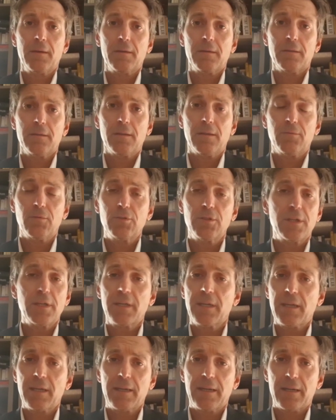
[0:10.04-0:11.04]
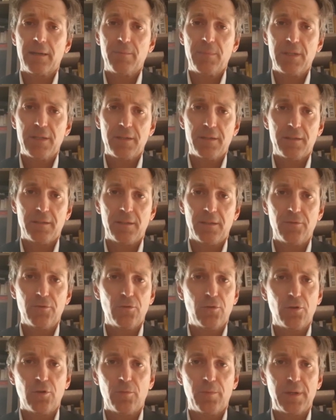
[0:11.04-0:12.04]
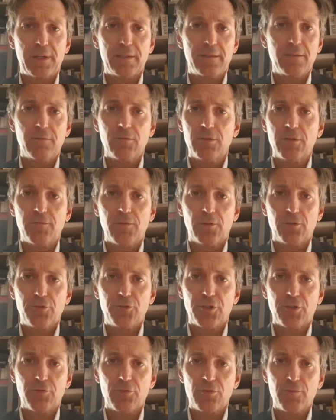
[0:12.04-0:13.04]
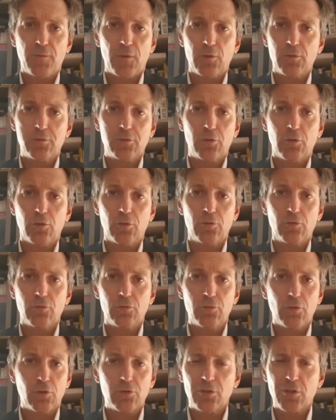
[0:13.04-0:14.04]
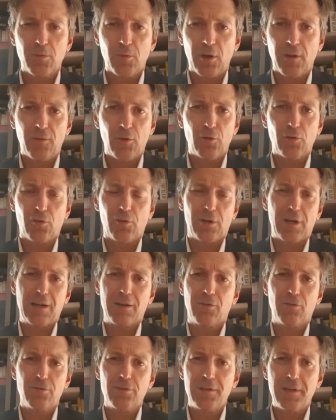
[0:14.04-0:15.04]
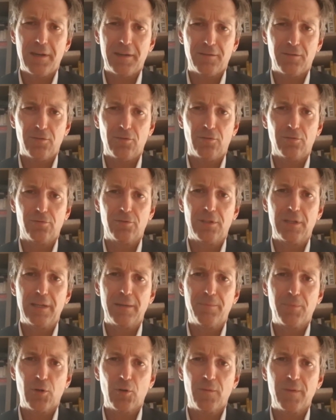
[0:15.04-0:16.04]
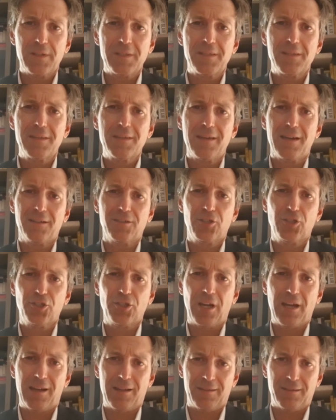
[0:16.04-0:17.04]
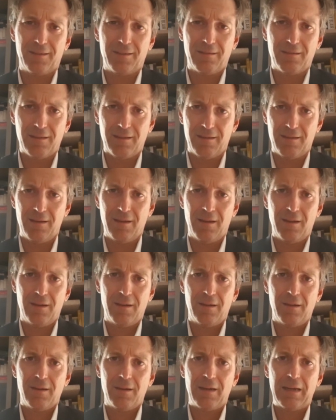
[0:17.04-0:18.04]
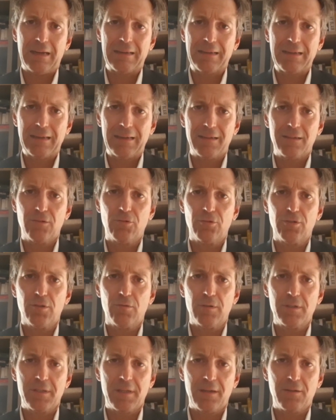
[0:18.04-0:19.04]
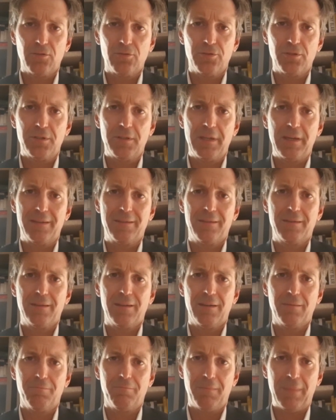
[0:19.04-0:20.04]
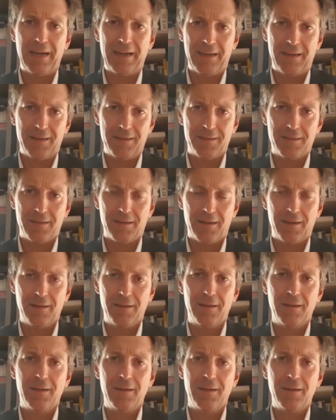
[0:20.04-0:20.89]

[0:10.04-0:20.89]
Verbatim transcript: Devo dire che i carabinieri del nucleo operativo di Foggia hanno svolto un ottimo lavoro raccogliendo delle prove schiaccianti a carico di queste cosiddette maestre.